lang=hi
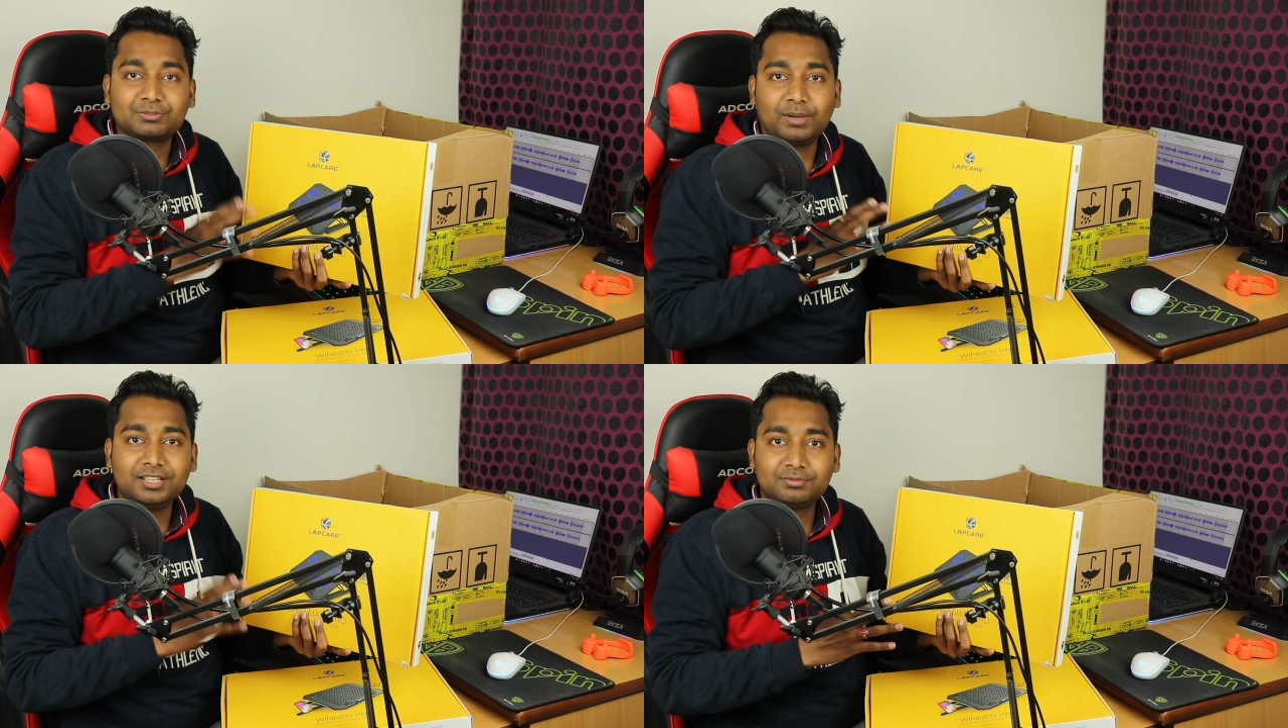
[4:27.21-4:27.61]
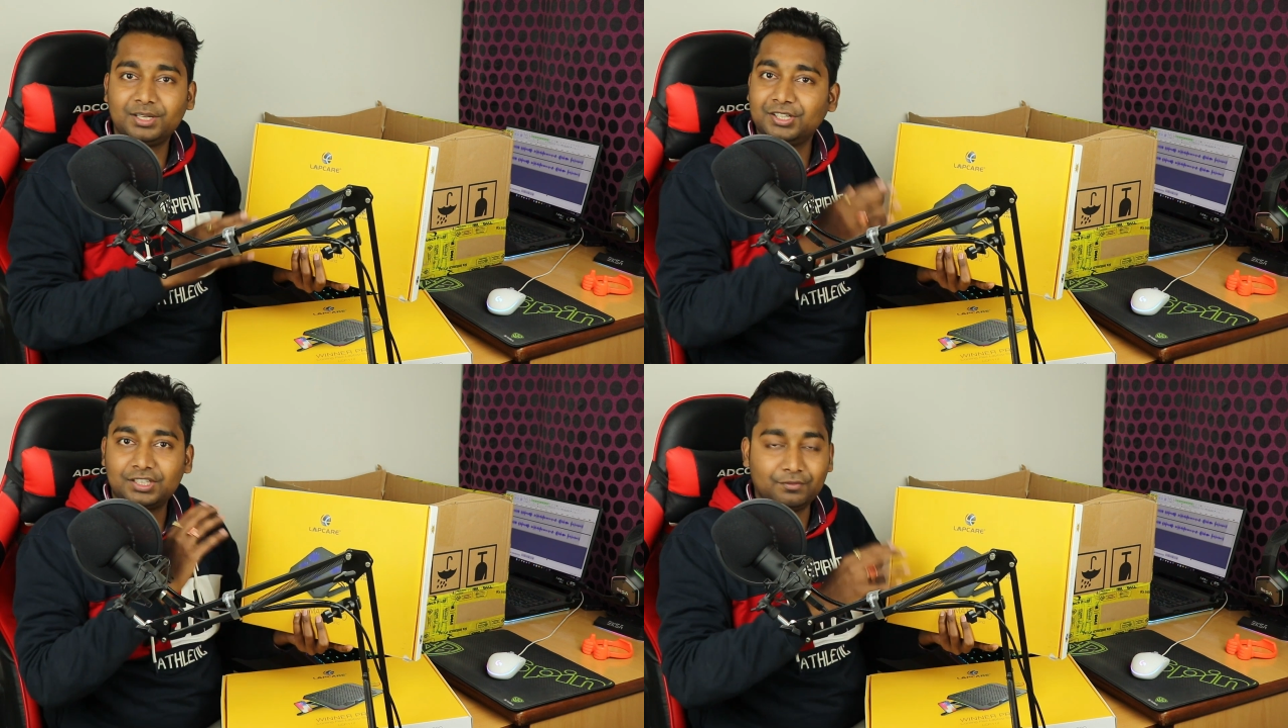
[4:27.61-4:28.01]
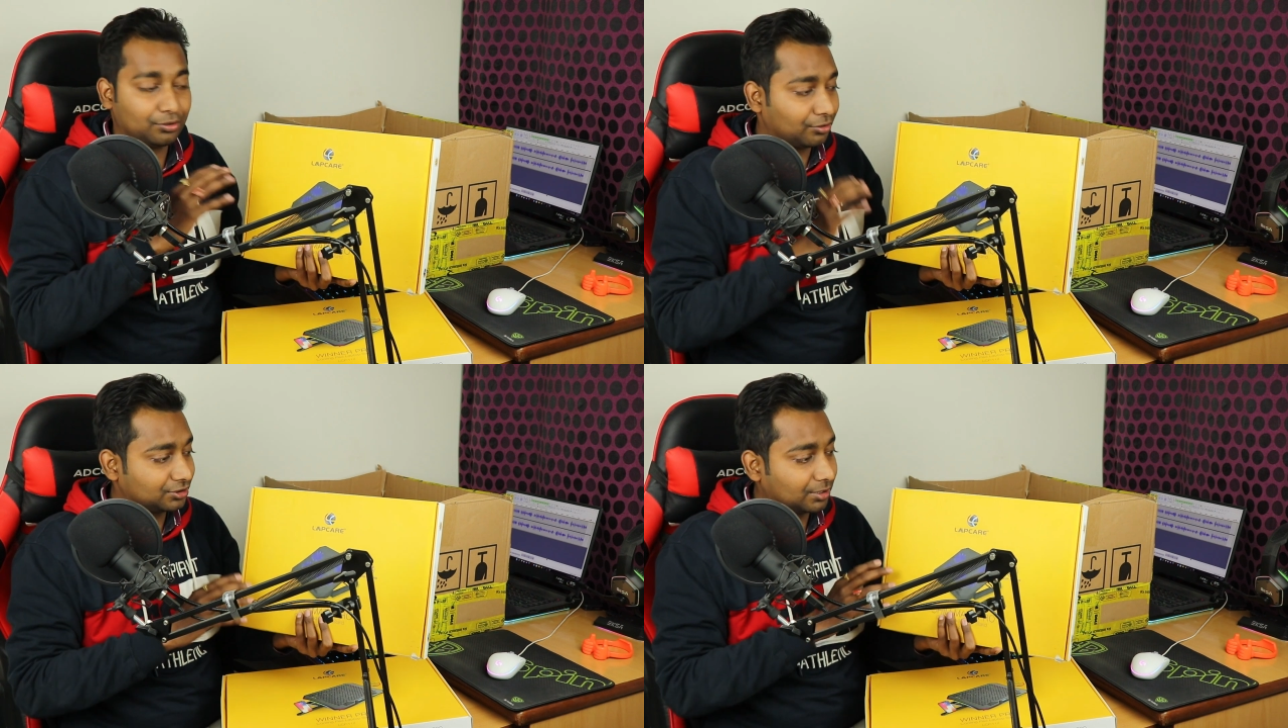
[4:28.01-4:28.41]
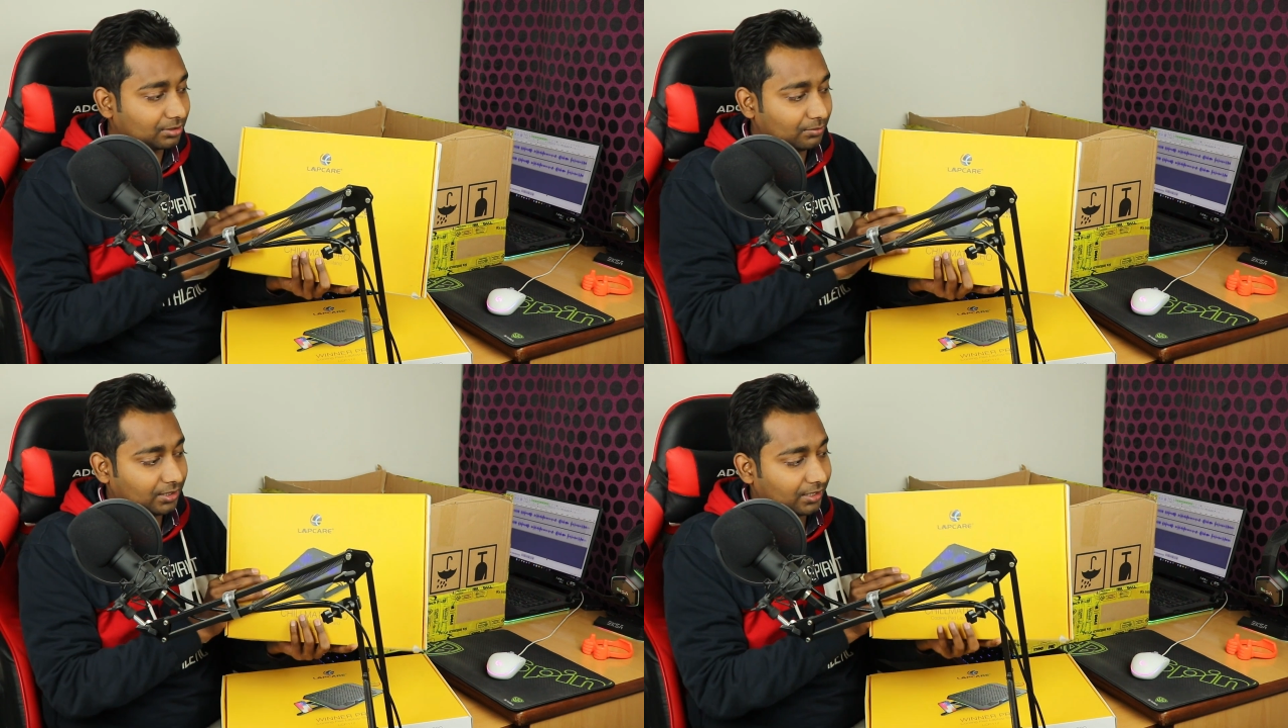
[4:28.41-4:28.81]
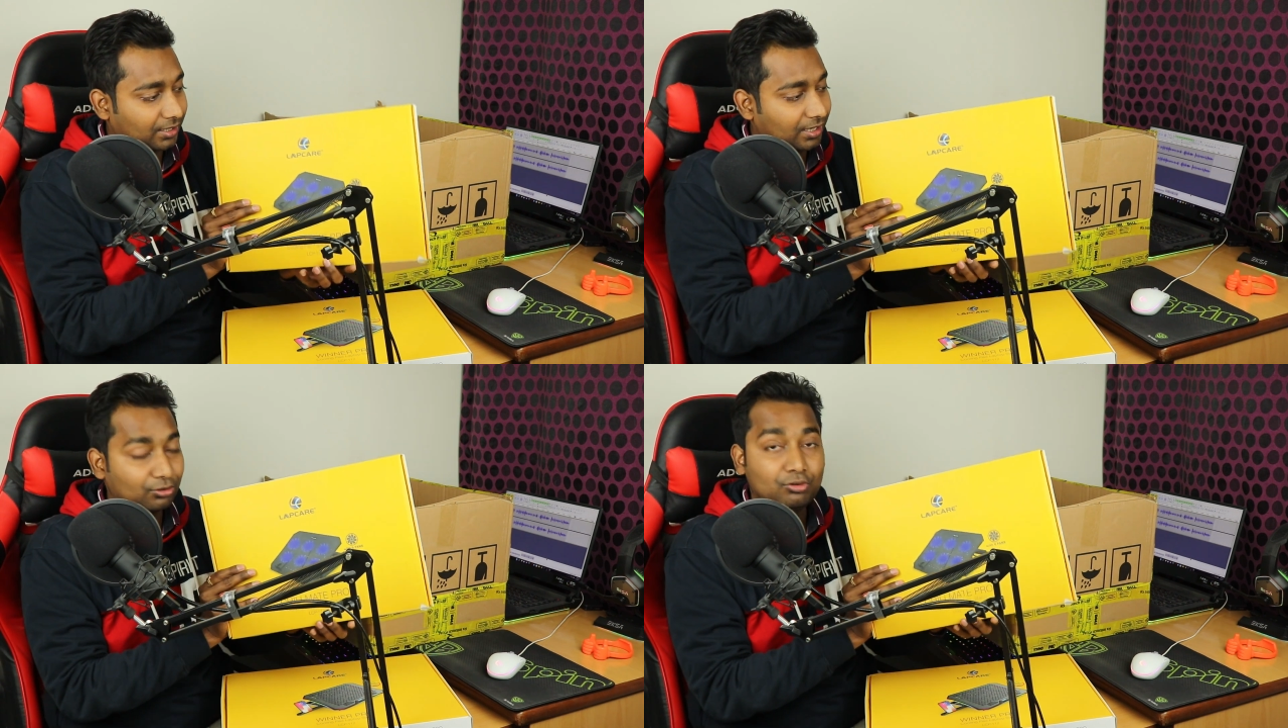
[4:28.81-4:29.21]
बेस्ट बाय लिंक्स मैंने नीचे वीडियो को डिस्क्रिप्शन में दे
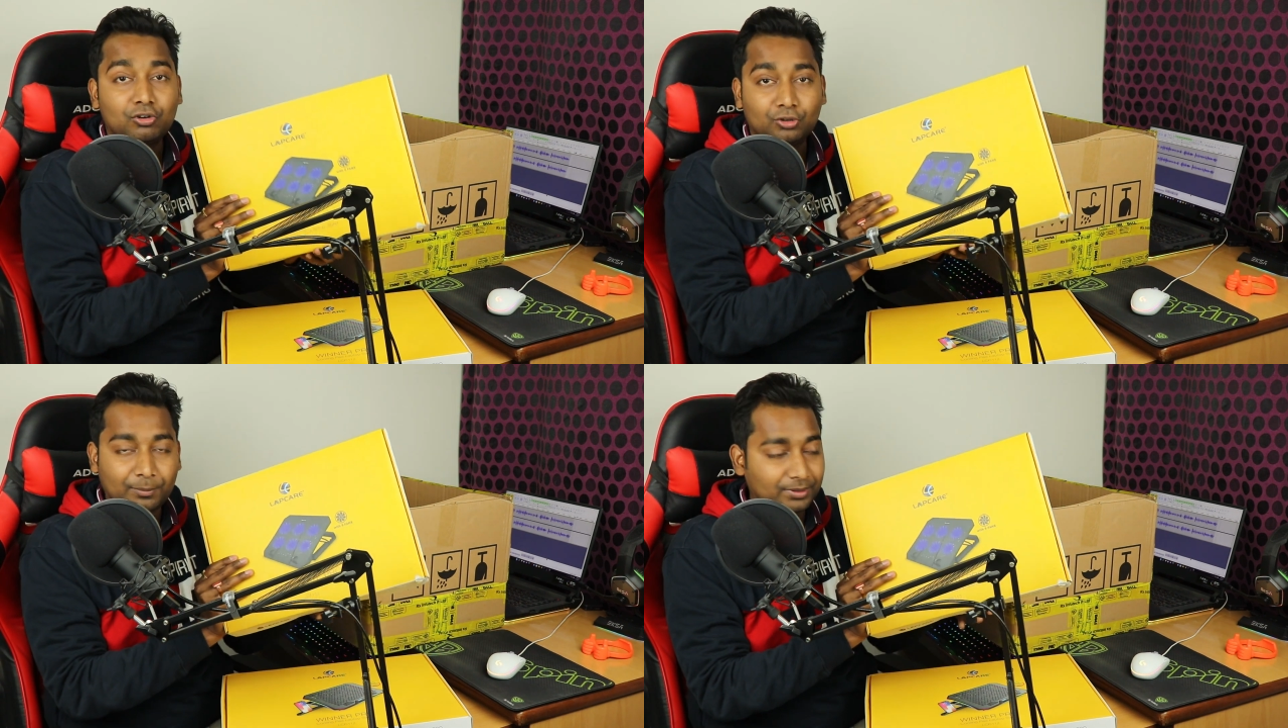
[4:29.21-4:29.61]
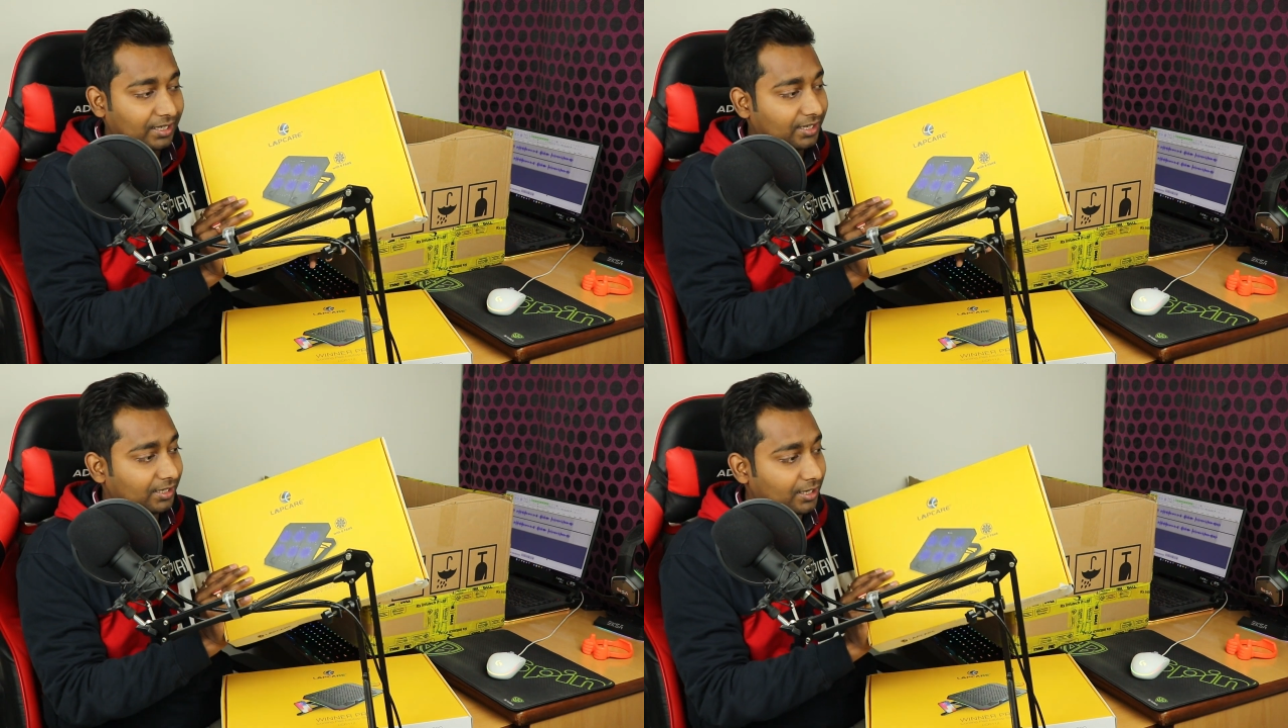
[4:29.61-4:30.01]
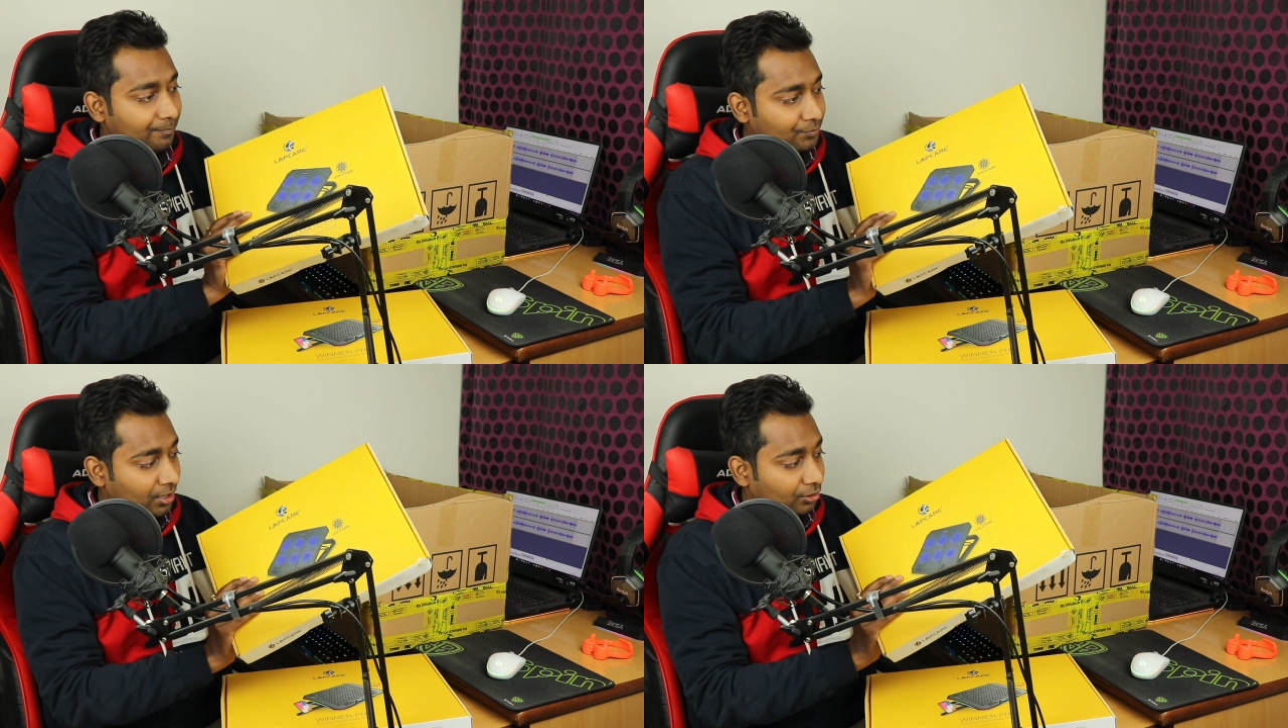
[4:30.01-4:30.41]
रखे हैं तो वो तो आप देख ही लेना